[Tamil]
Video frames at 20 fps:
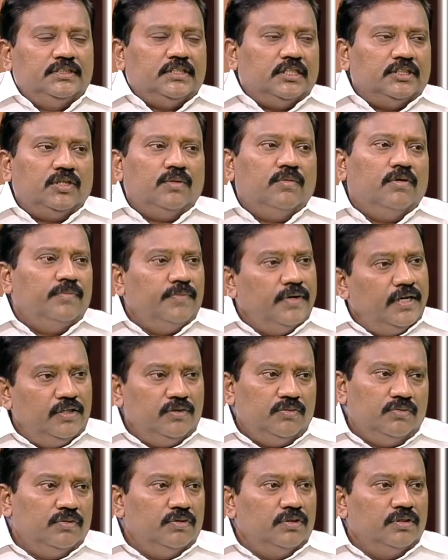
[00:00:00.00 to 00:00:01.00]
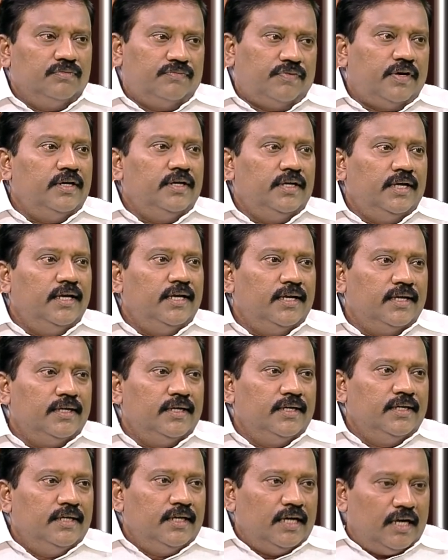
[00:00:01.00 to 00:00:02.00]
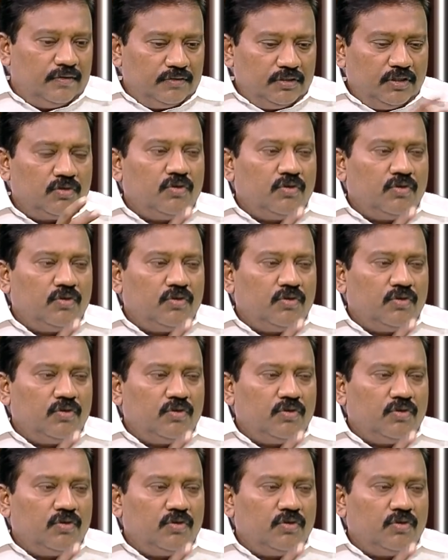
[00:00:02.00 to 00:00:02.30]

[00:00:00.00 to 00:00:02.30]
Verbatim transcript: சந்திரபாபு நாயுடு உங்களுக்கு ஃப்ரெண்டு அவர்